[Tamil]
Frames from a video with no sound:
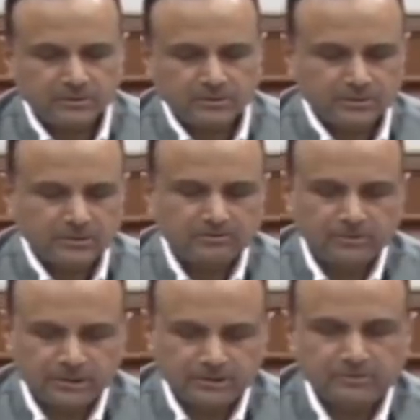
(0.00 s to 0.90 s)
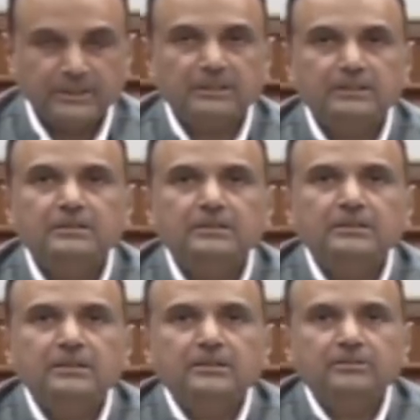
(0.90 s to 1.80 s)
இதனை மசூதியாக மாற்ற
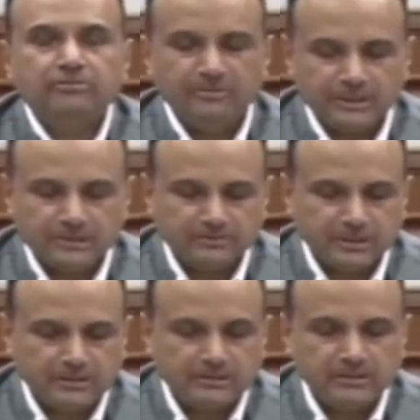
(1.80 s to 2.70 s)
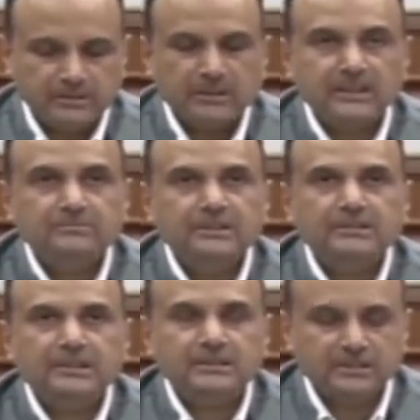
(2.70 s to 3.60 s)
முயற்சிகள் மேற்கொள்ளக்கூடாது என்றும்
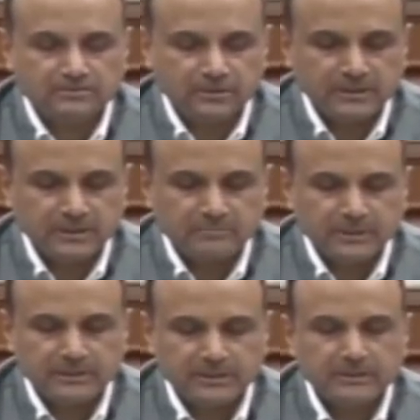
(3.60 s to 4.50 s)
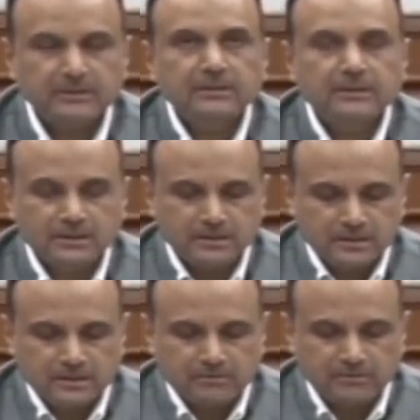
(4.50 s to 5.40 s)
வலியுறுத்தினார் இது தொடர்பாக
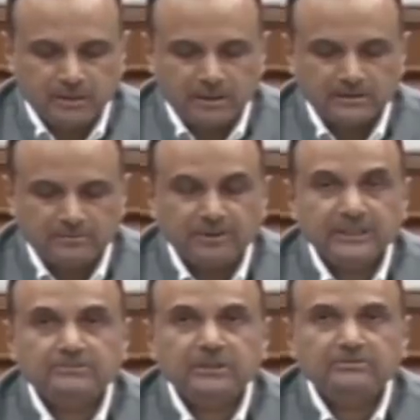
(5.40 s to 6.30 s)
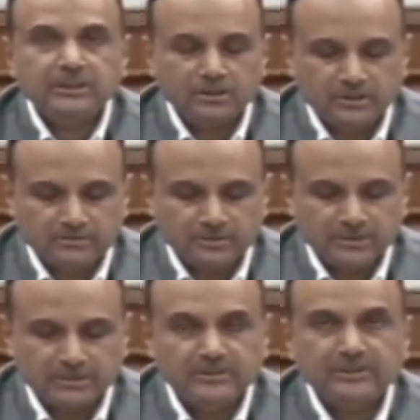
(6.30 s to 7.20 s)
பாகிஸ்தான் அரசு உரிய நடவடிக்கை
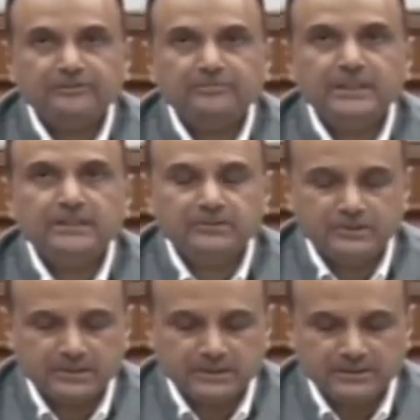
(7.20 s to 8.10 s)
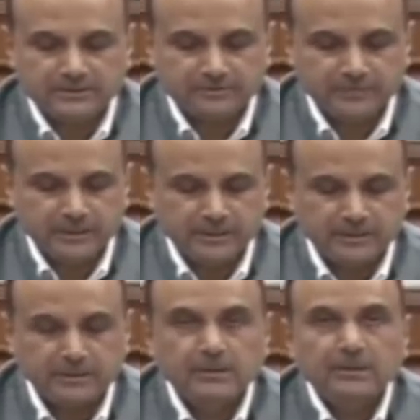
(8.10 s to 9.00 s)
மேற்கொள்ளும் என்று எதிர்பார்ப்பதாகவும் அவர்
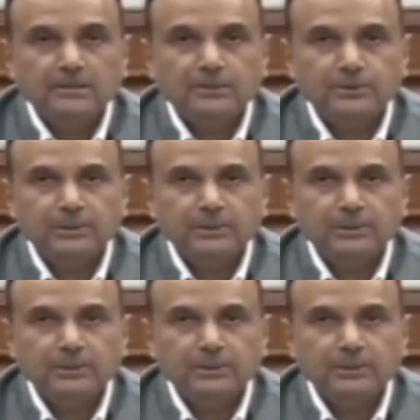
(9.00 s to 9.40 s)
தெரிவித்துள்ளாா்